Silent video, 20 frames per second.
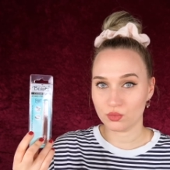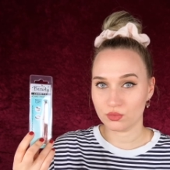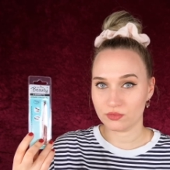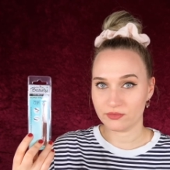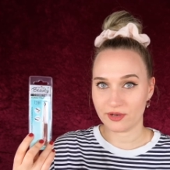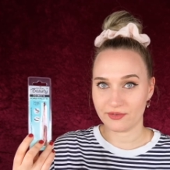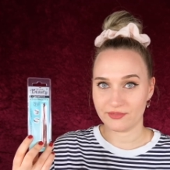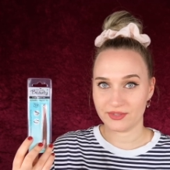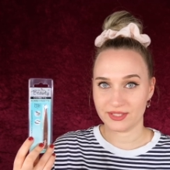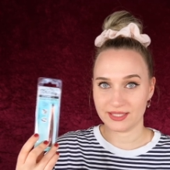
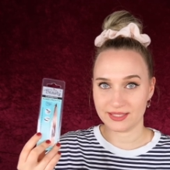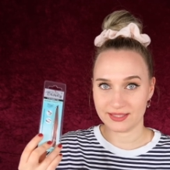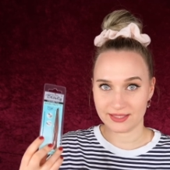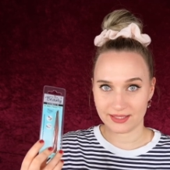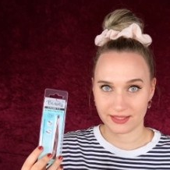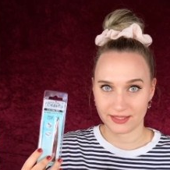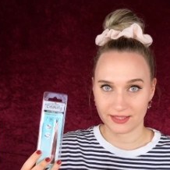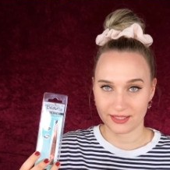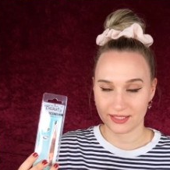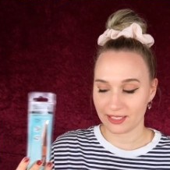gut war wie
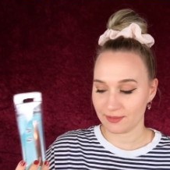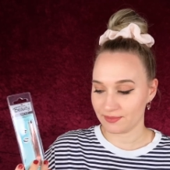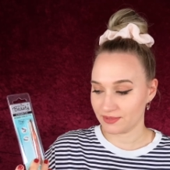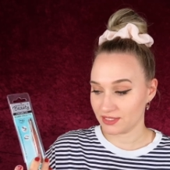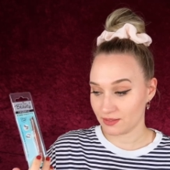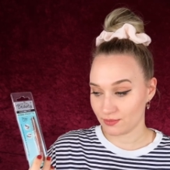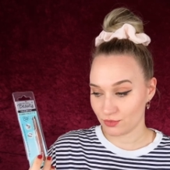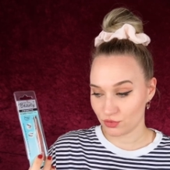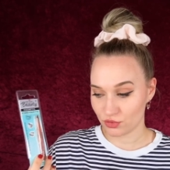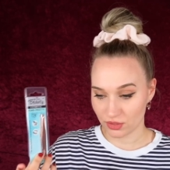dieser hier. Ich habe
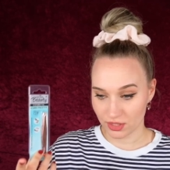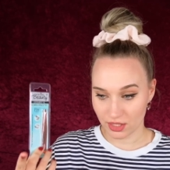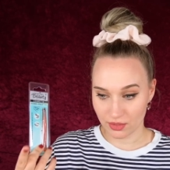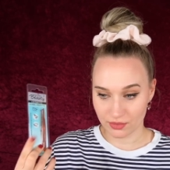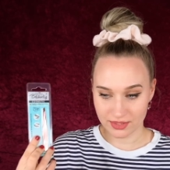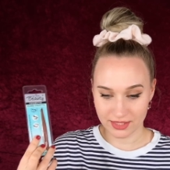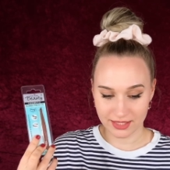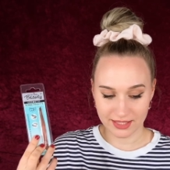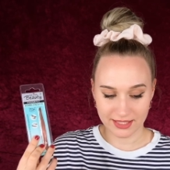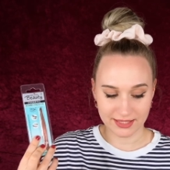sie nämlich schon
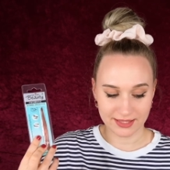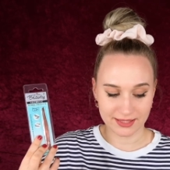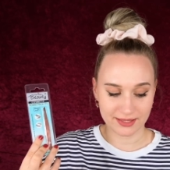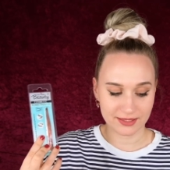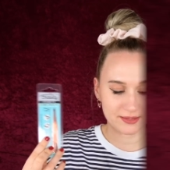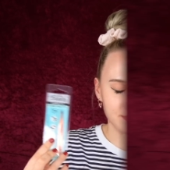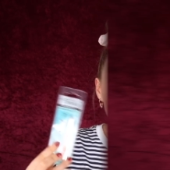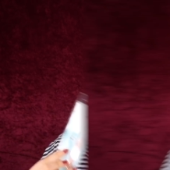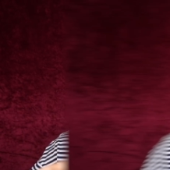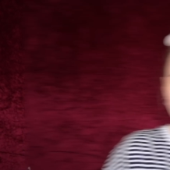
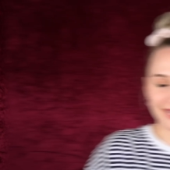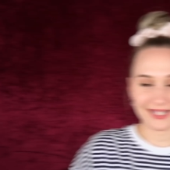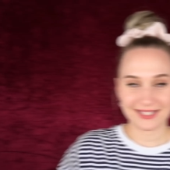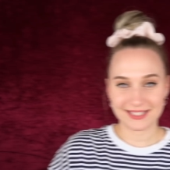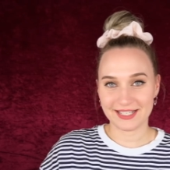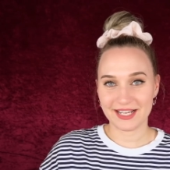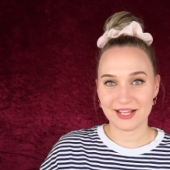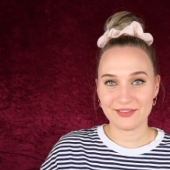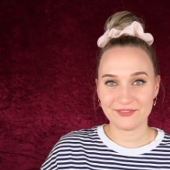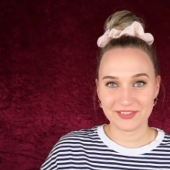ausgetestet.
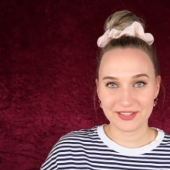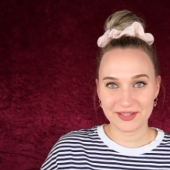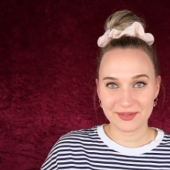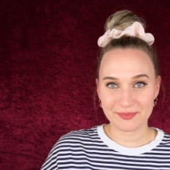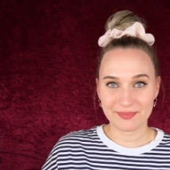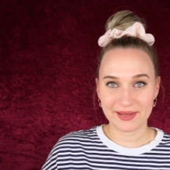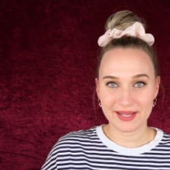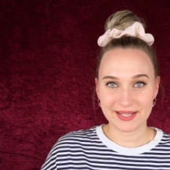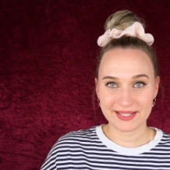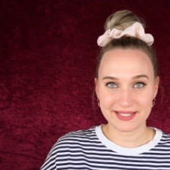Dann haben wir
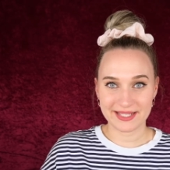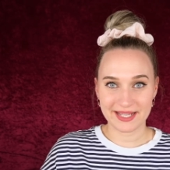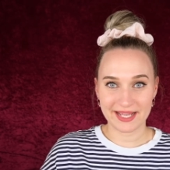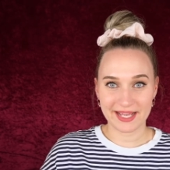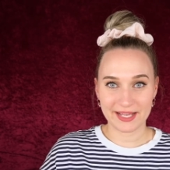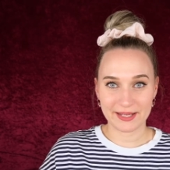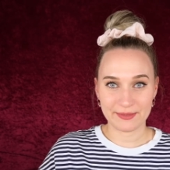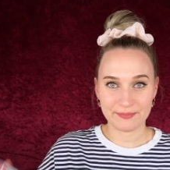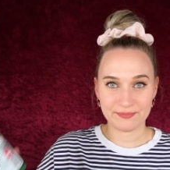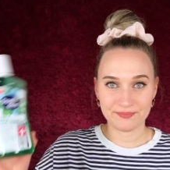bei
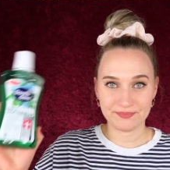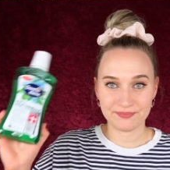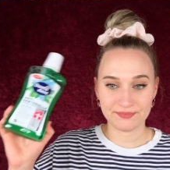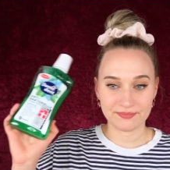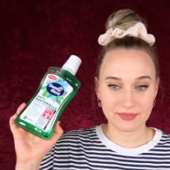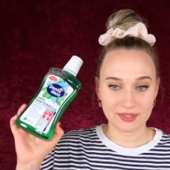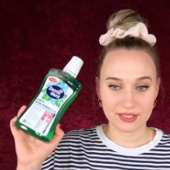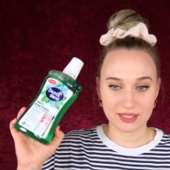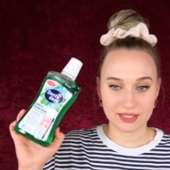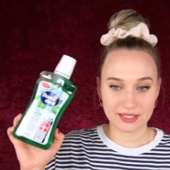
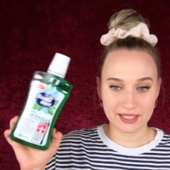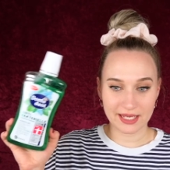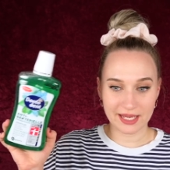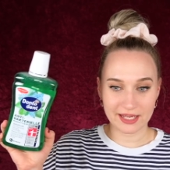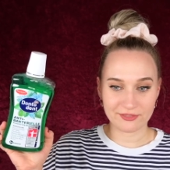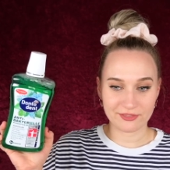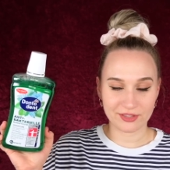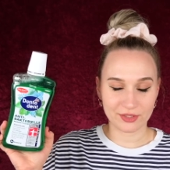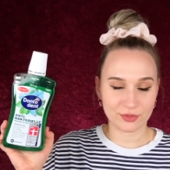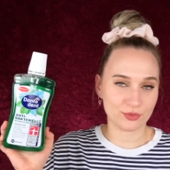DM
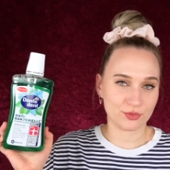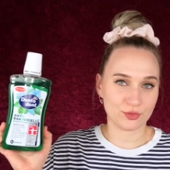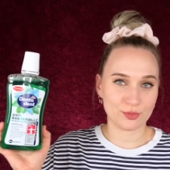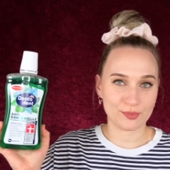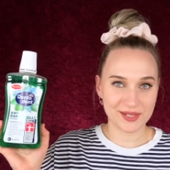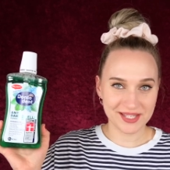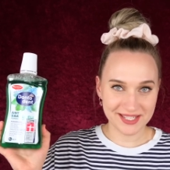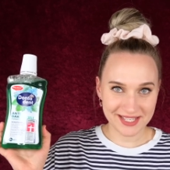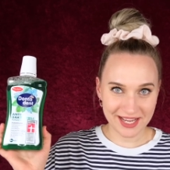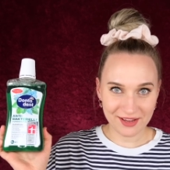einfach nur so
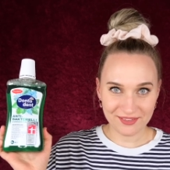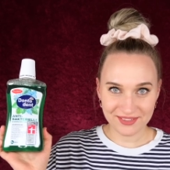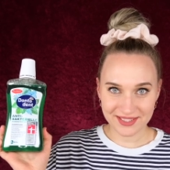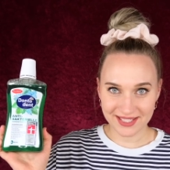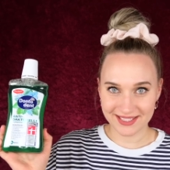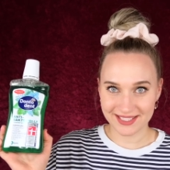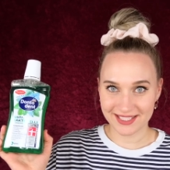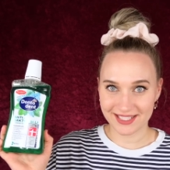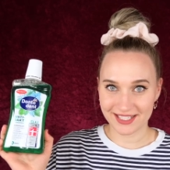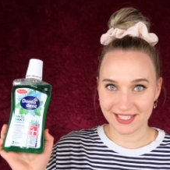
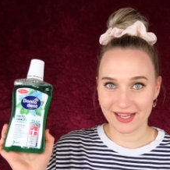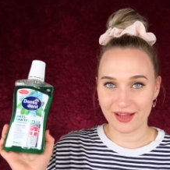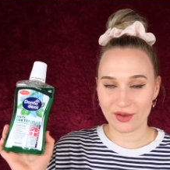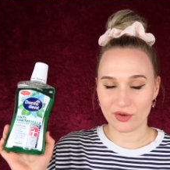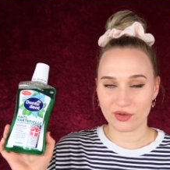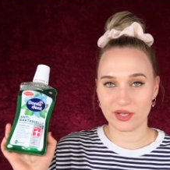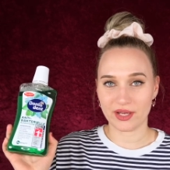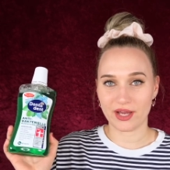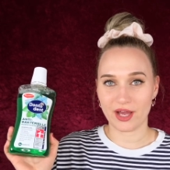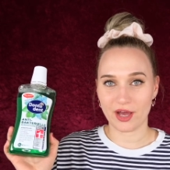Bedarfsartikel
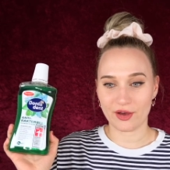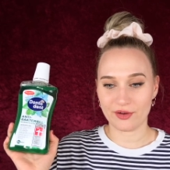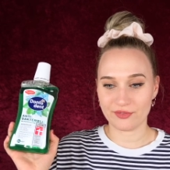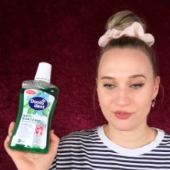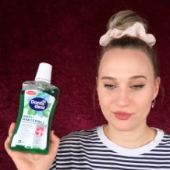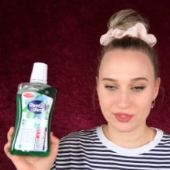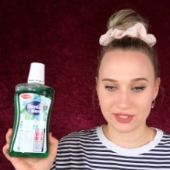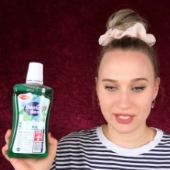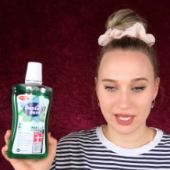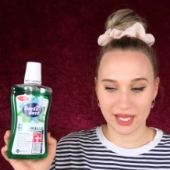auch
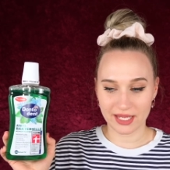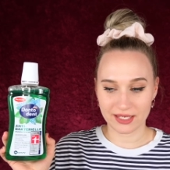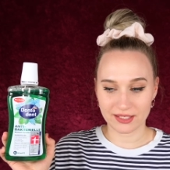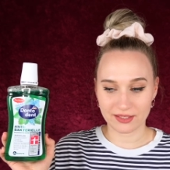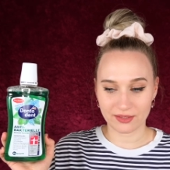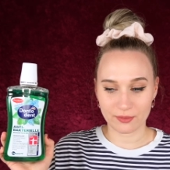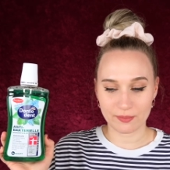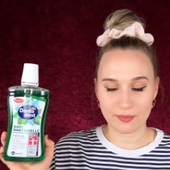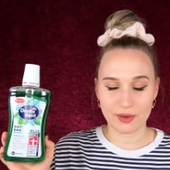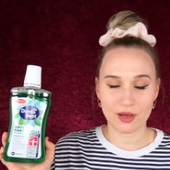gekauft, unter
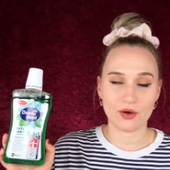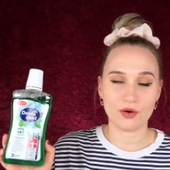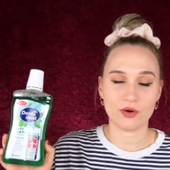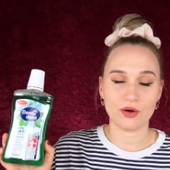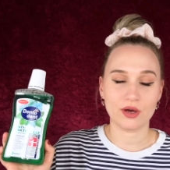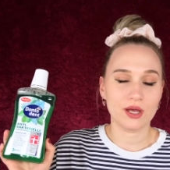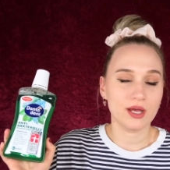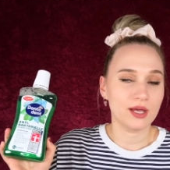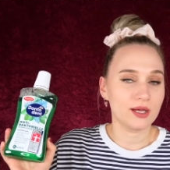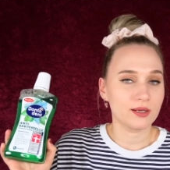anderem
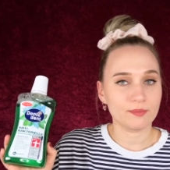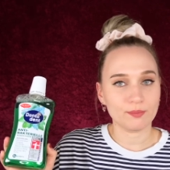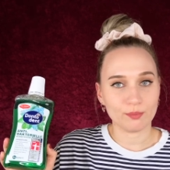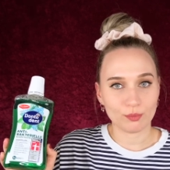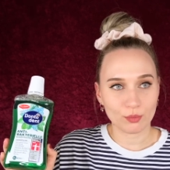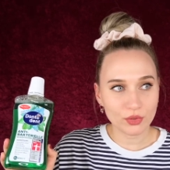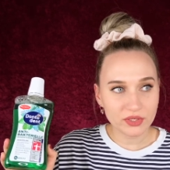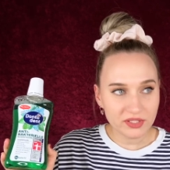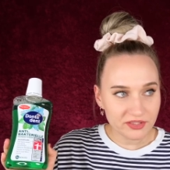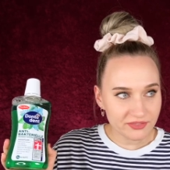auch
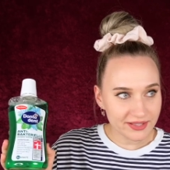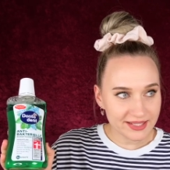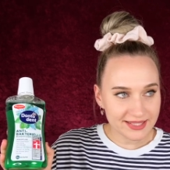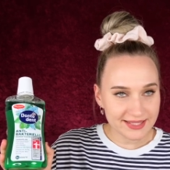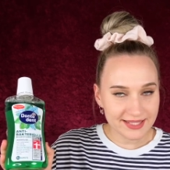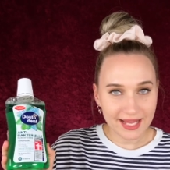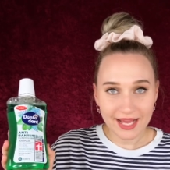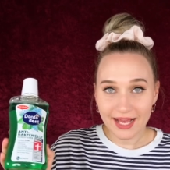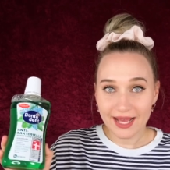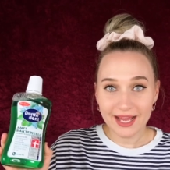
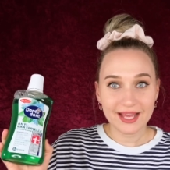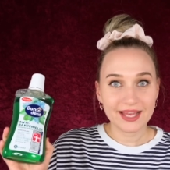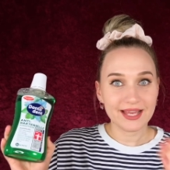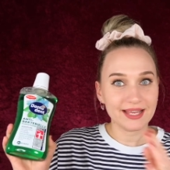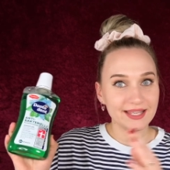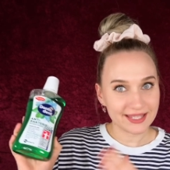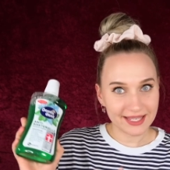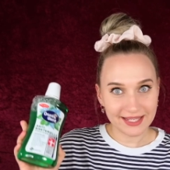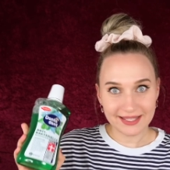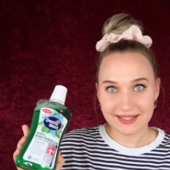Mundwasser.
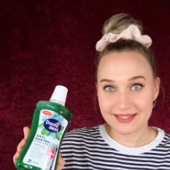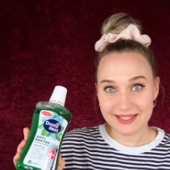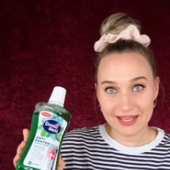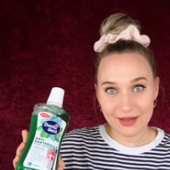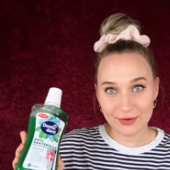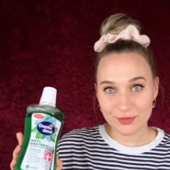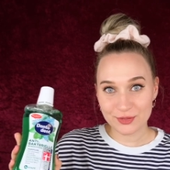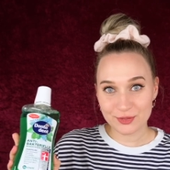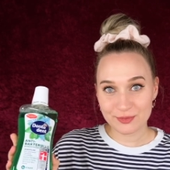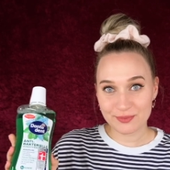Jetzt
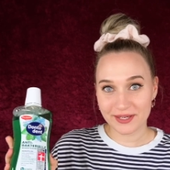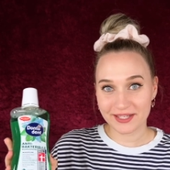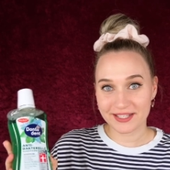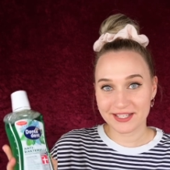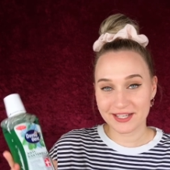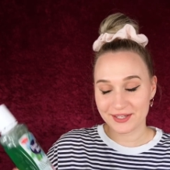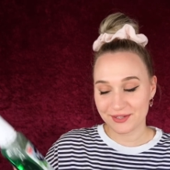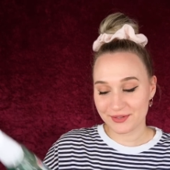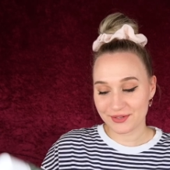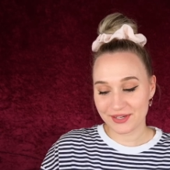sehr
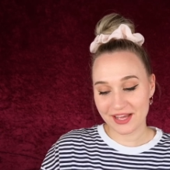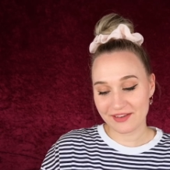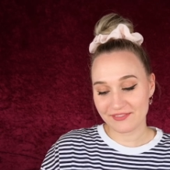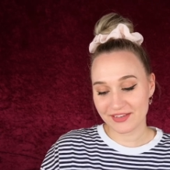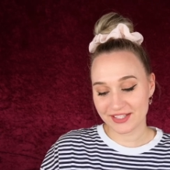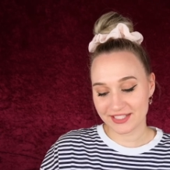unspektakulär